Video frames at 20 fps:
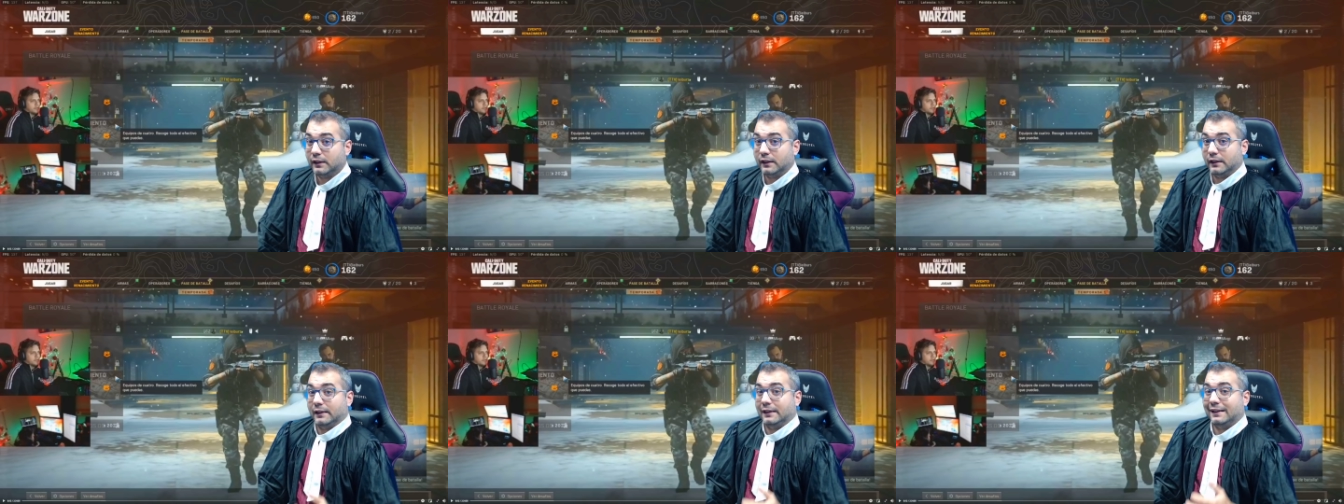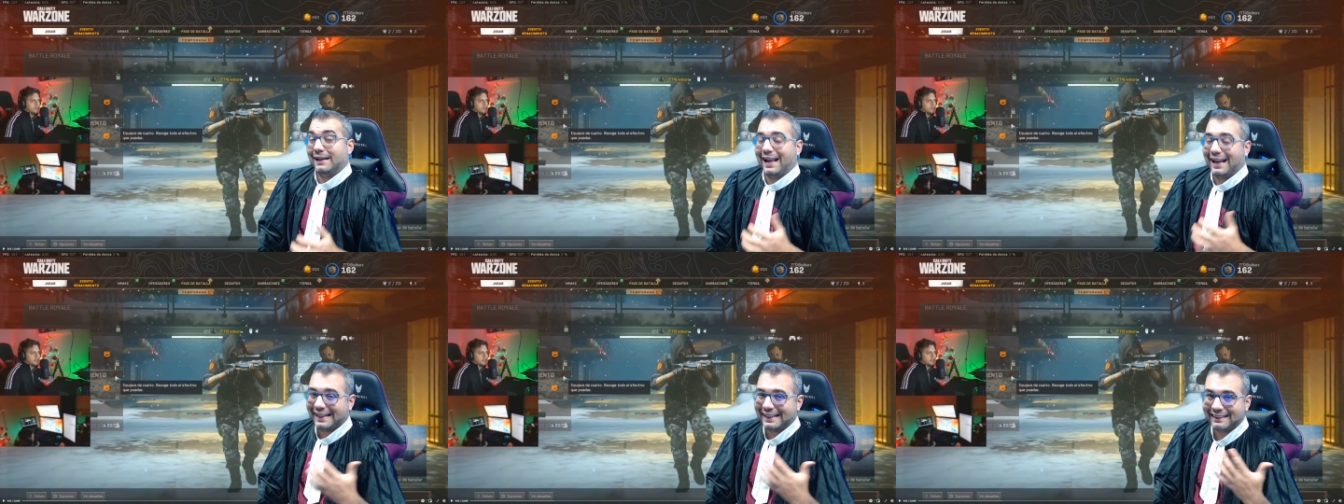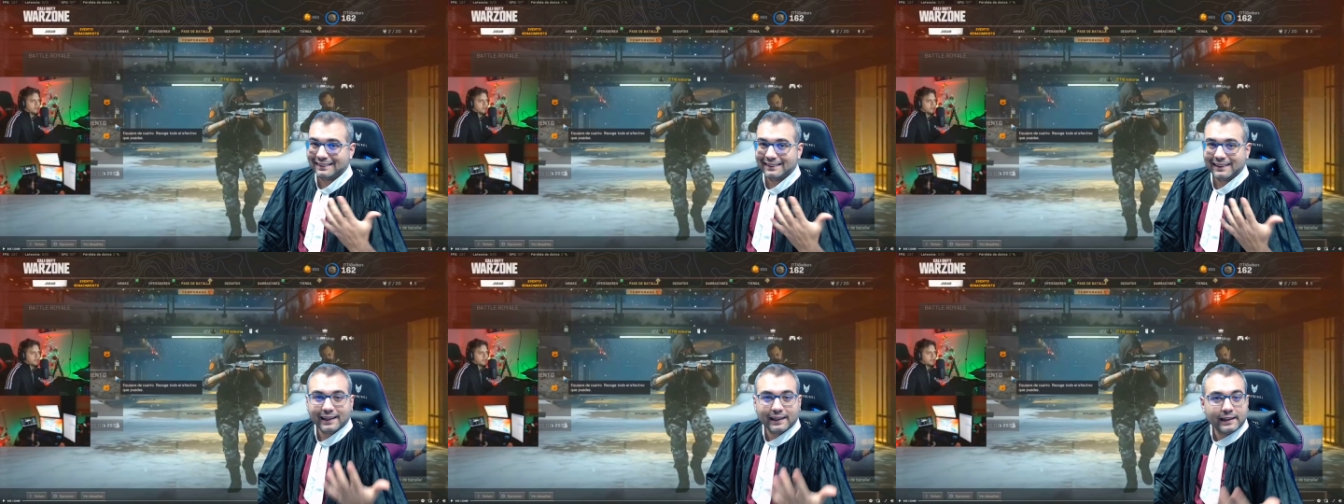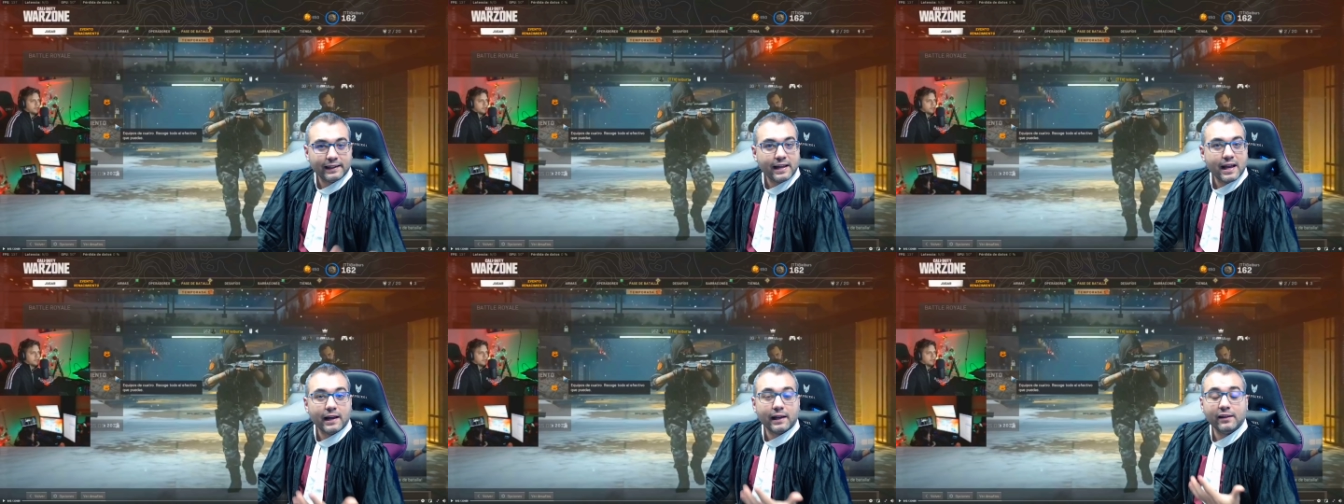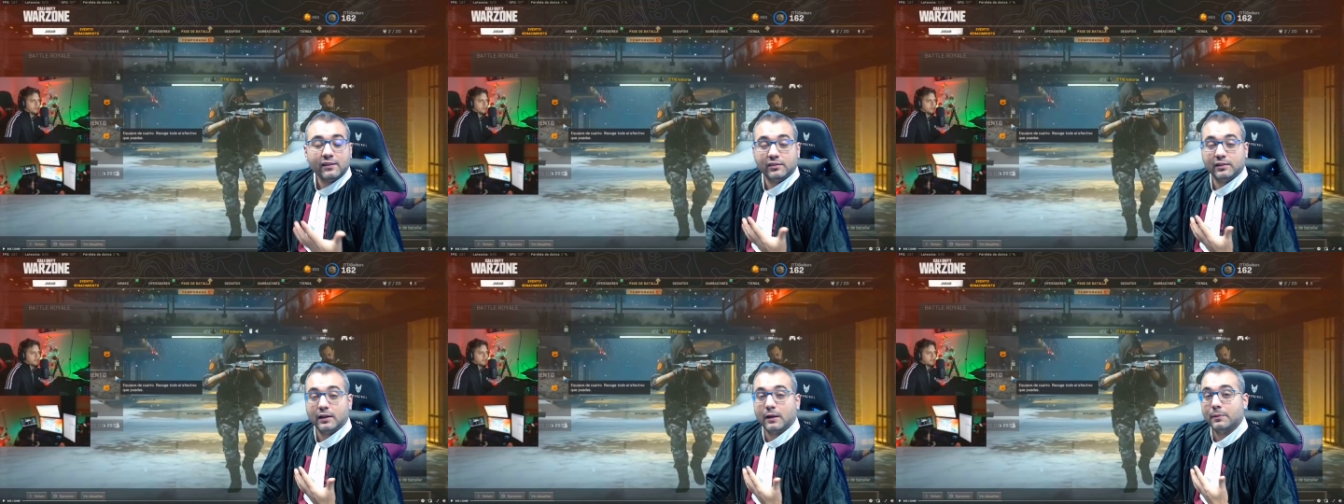la gente creía
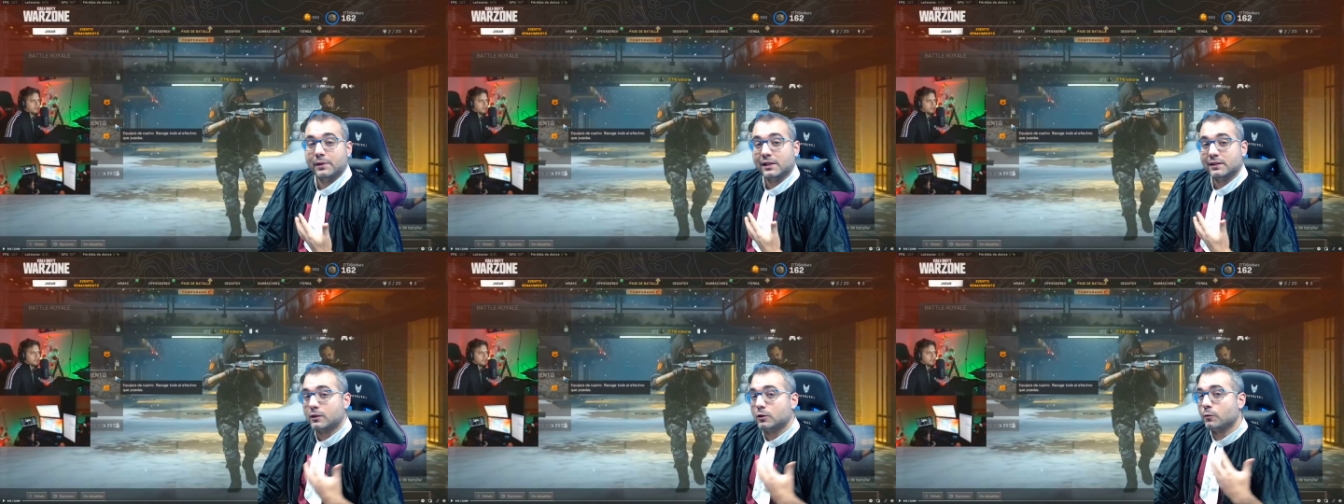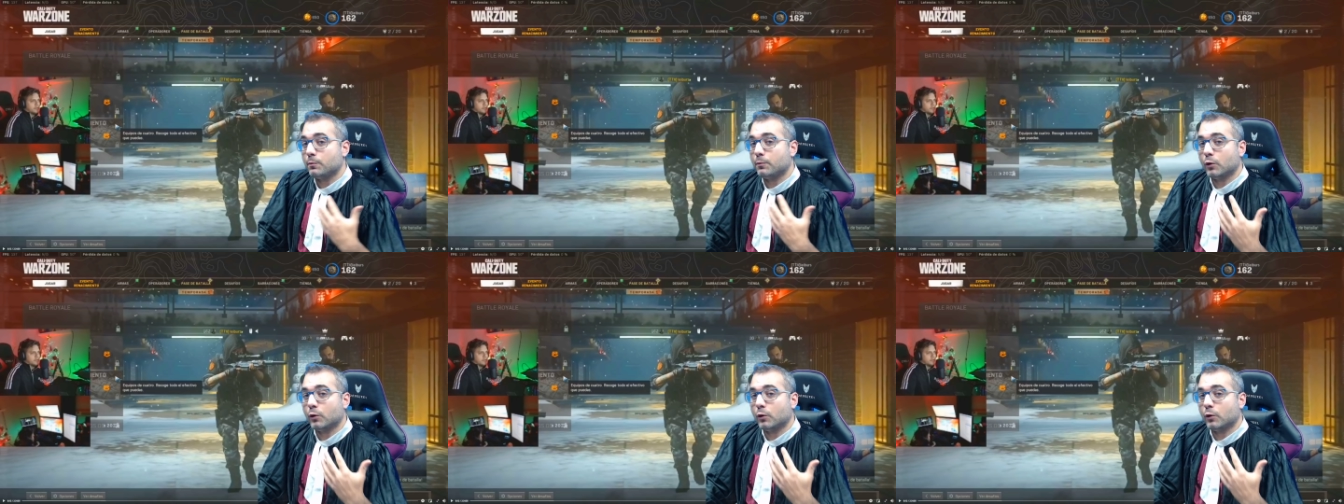que se había dado